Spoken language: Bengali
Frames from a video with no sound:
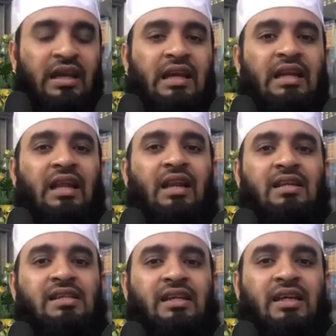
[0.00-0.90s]
ইল্লাল্লাহ
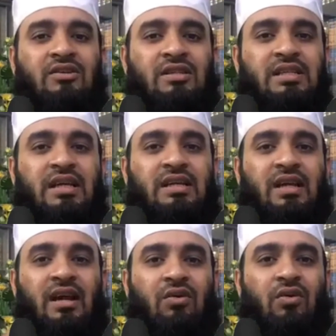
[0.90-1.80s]
জিকির আসলে
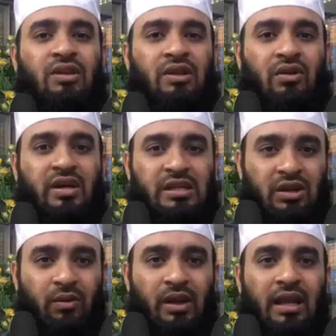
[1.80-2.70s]
জিকিরটা খণ্ডিত করা ঠিক
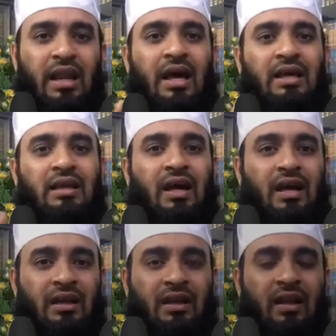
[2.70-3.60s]
হবে না লা ইলাহা
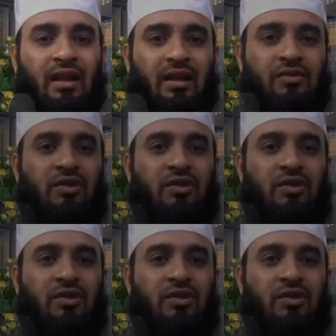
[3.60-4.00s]
ইল্লাল্লাহ যদি